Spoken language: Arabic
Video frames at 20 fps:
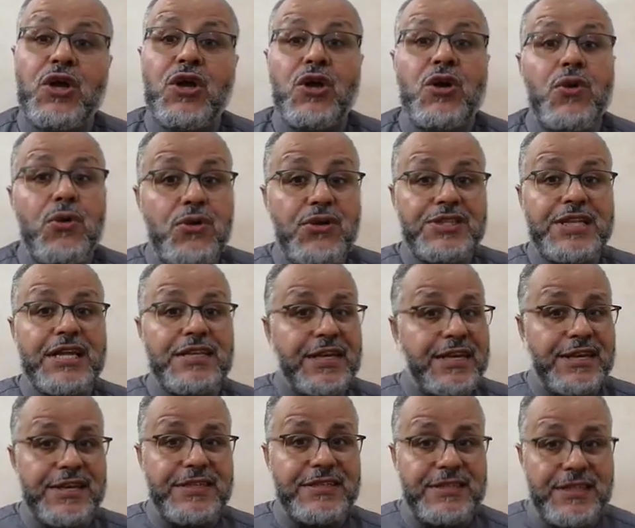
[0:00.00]
وحدة
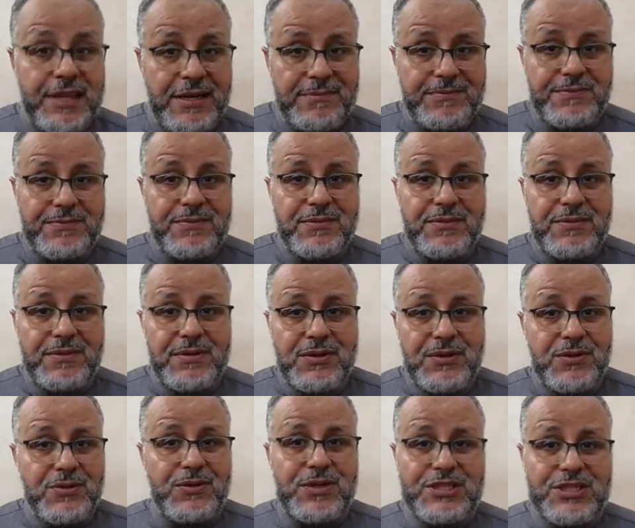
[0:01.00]
دايرة الذهب
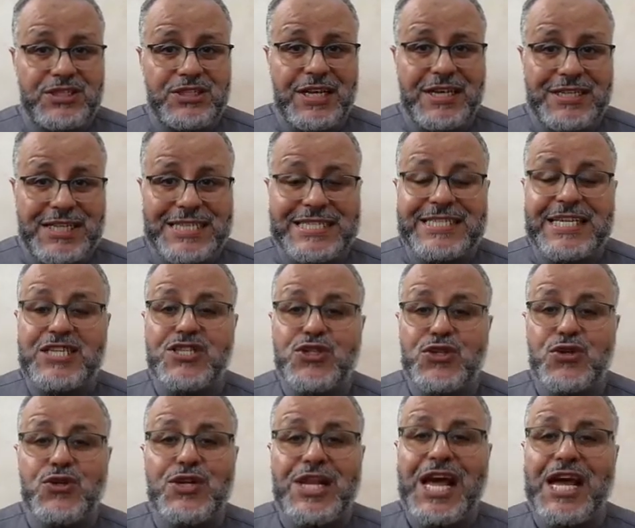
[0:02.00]
وهذا الشيء هذا
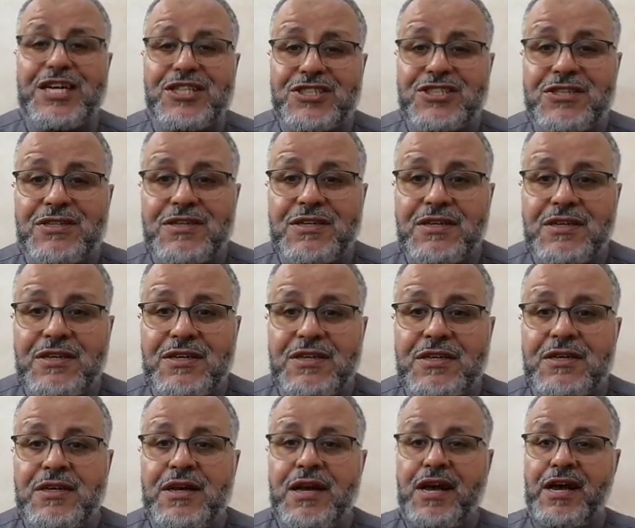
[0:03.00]
التزيين لاش
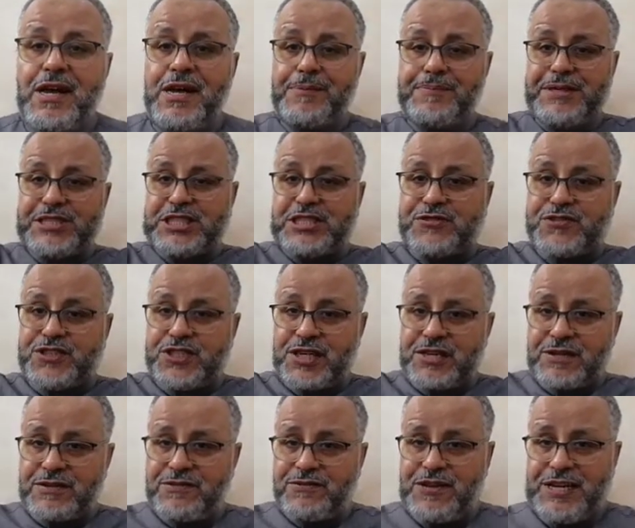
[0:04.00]
آه، باش
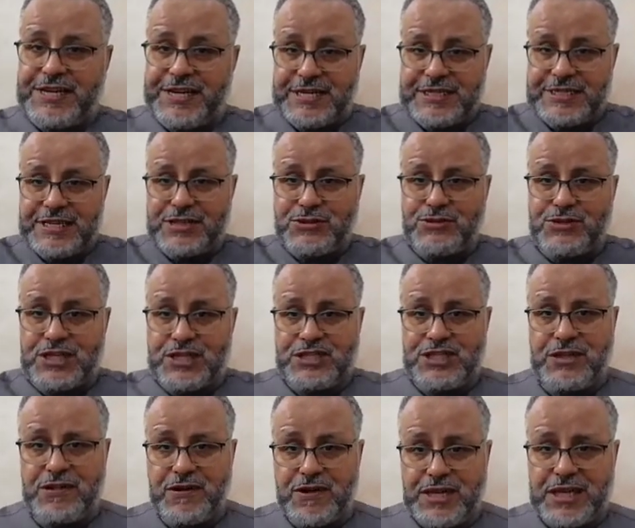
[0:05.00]
تفشر في العراسات وداك
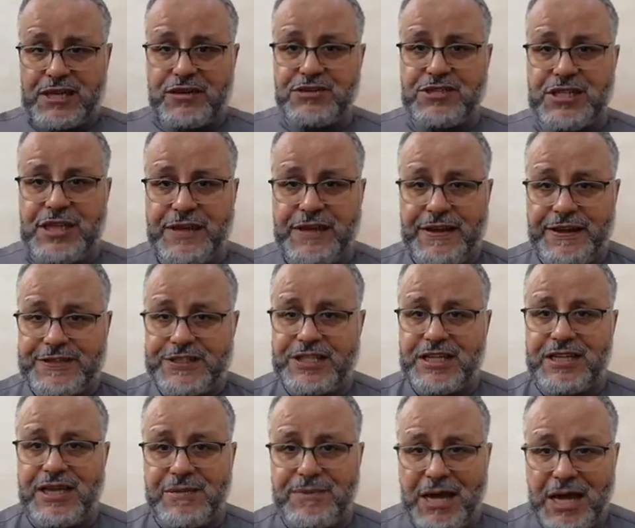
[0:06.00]
الشيء وقال لك واش حنا هذا الشيء
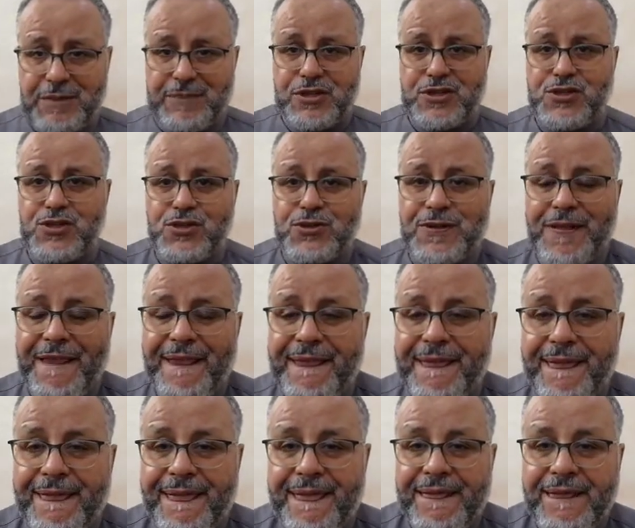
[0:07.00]
هذا يبقى مخزون
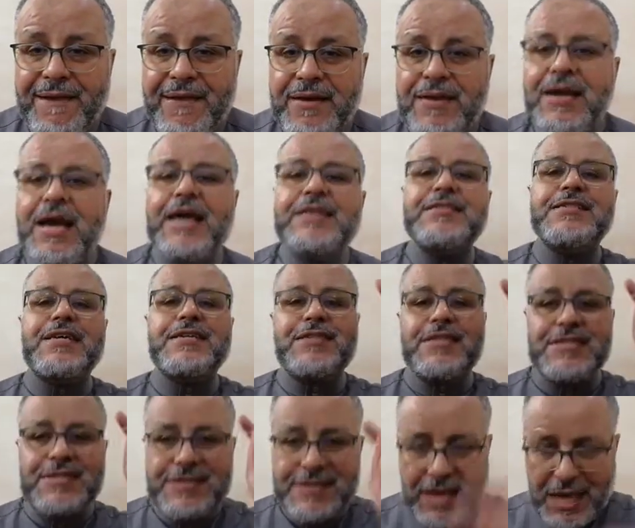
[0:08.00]
هذه تعطي
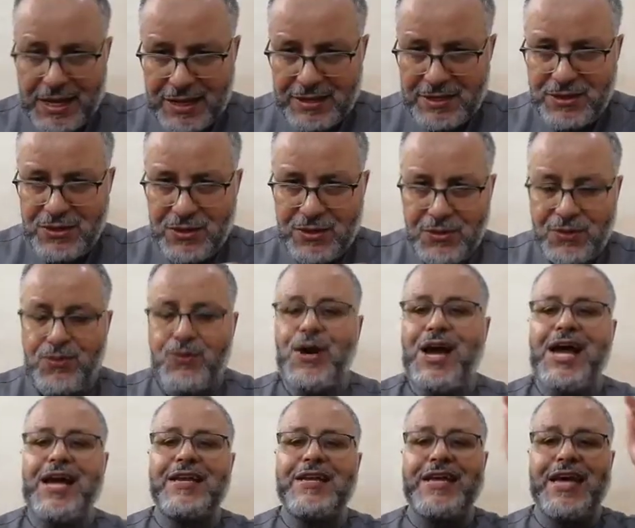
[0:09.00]
الزكاة
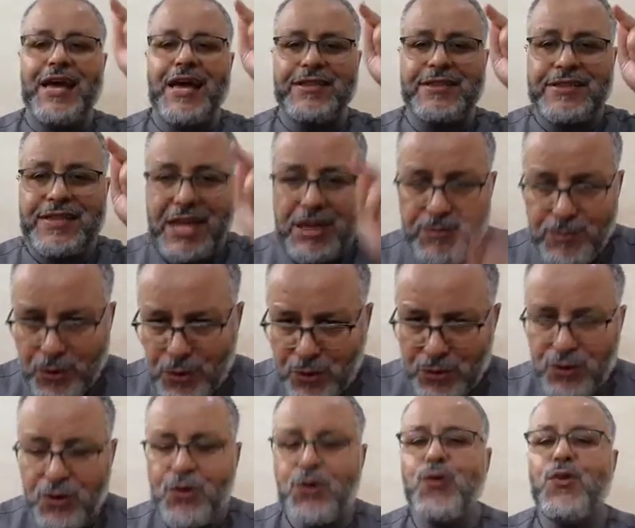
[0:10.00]
وعليها الذنب
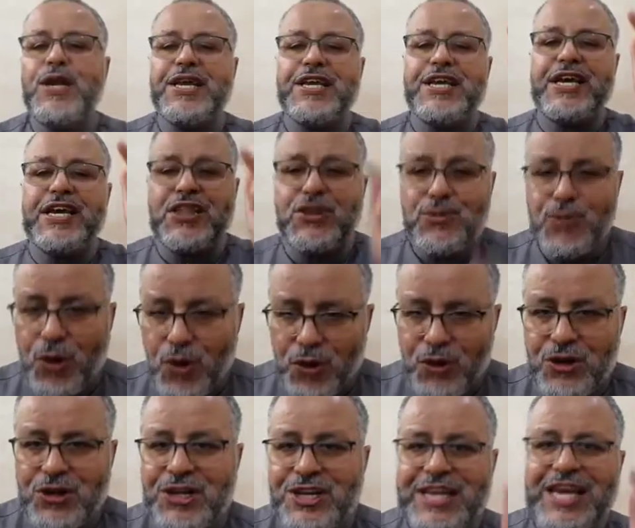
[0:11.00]
والإثم
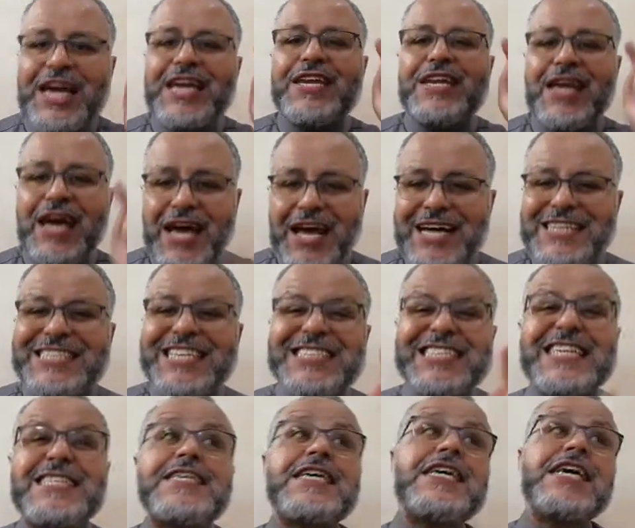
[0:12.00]
لأنها
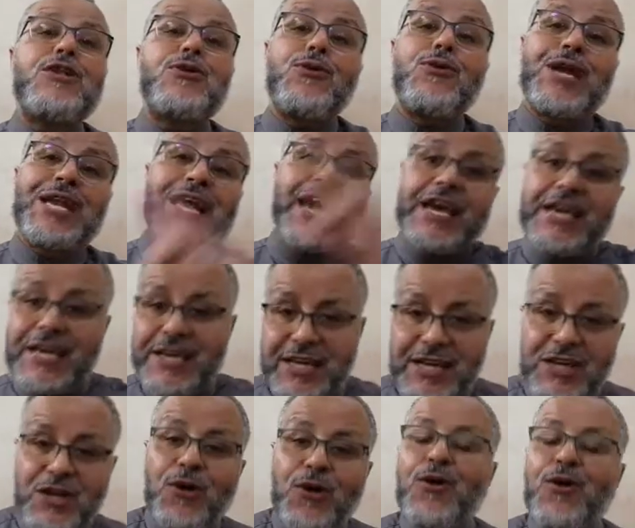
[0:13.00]
تتزين
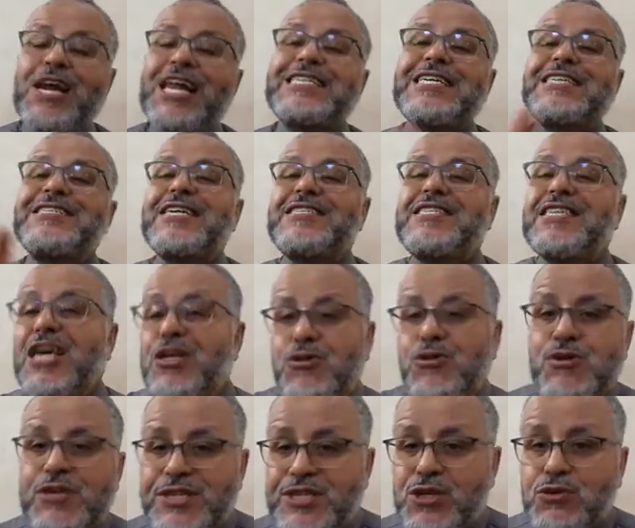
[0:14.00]
للغير ولا تتزين
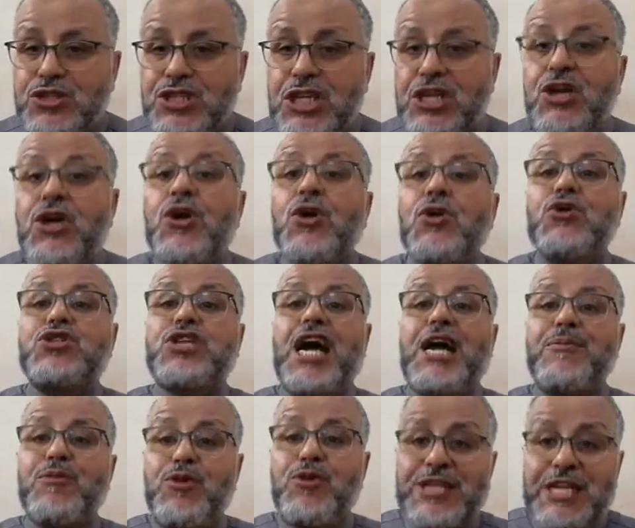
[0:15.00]
للزوج
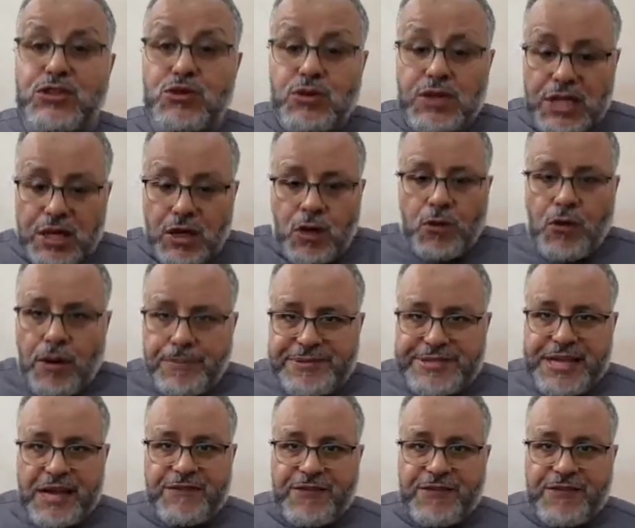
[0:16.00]
وشحال من وحدة تقول لك وبزاف